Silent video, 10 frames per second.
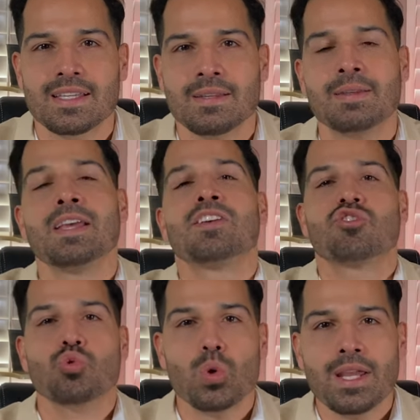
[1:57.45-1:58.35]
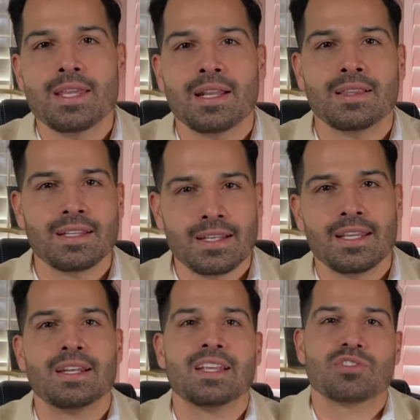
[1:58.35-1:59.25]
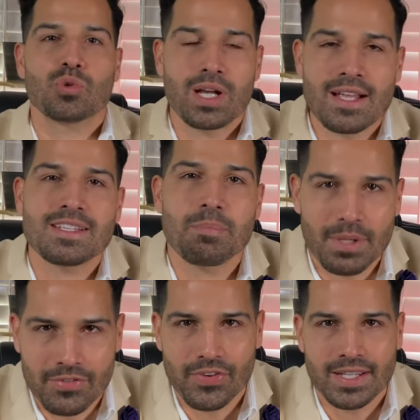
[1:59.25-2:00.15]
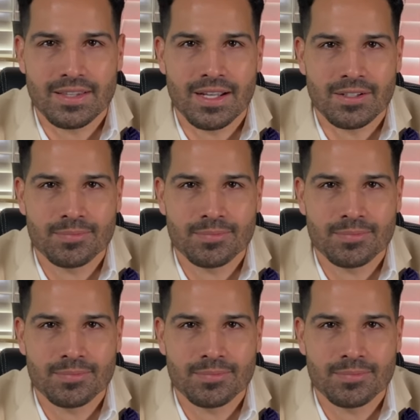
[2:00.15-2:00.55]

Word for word: que sueñan tener en su casa perfecta.